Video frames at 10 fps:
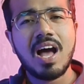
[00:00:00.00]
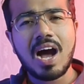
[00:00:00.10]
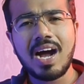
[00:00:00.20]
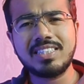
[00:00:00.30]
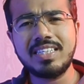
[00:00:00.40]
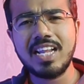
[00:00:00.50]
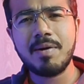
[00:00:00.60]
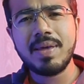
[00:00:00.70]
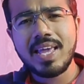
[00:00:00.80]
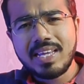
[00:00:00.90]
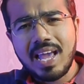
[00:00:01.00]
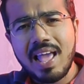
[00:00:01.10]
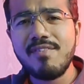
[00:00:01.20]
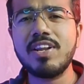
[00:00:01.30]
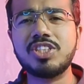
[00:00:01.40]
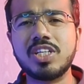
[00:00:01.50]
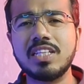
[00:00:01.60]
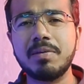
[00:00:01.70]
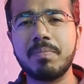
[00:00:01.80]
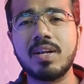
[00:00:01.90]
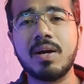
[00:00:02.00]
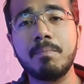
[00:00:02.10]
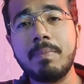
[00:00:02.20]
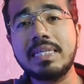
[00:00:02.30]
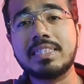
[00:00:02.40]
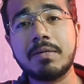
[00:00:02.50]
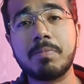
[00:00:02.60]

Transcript: आज इंडिया में एक एवरेज शादी पर हम 20 से